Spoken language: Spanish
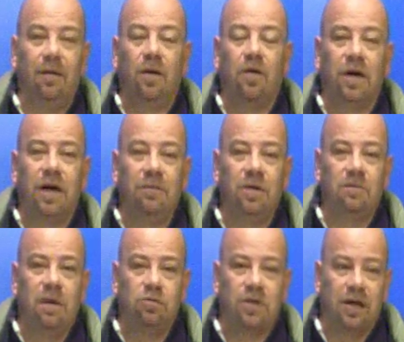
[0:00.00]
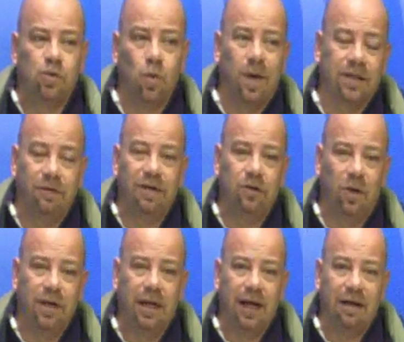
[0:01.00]
Correcaminos va a buscar su cuarta
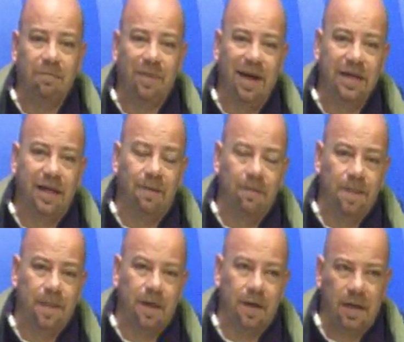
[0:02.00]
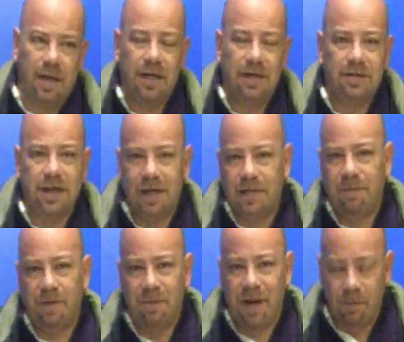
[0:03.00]
victoria de la campaña eh, en esta que es la
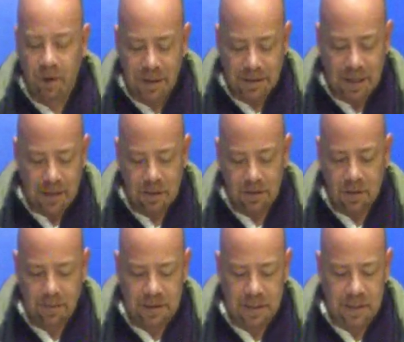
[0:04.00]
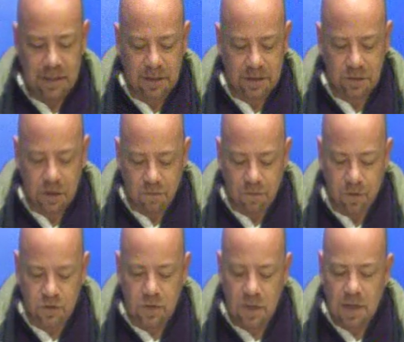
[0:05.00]
primera vuelta. Solamente tiene tres
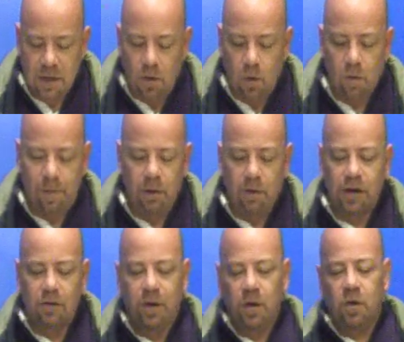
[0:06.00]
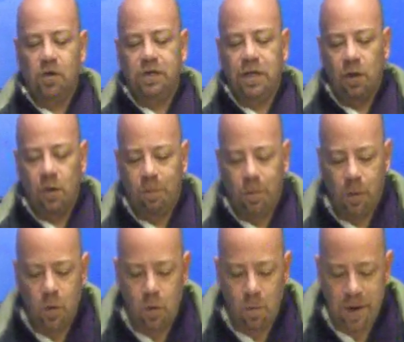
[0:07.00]
triunfos. Ocupa el lugar número dos en el grupo
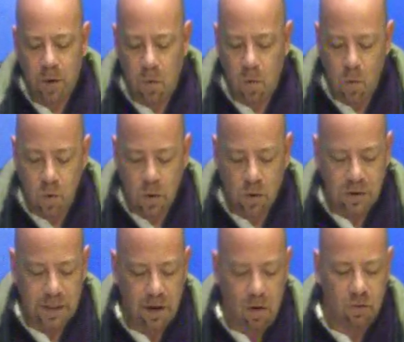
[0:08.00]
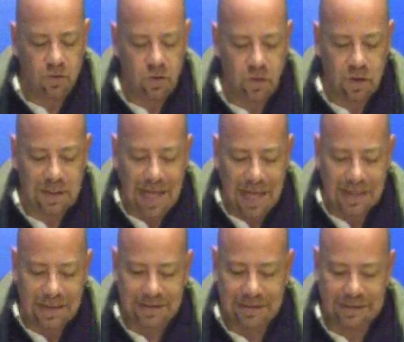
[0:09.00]
número uno, Tiene 11
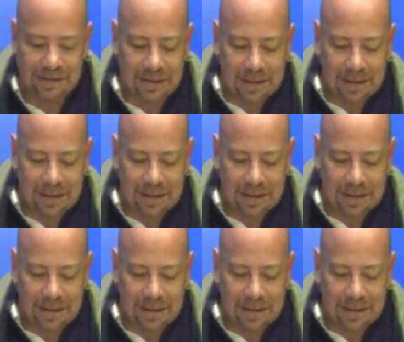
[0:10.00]
unidades.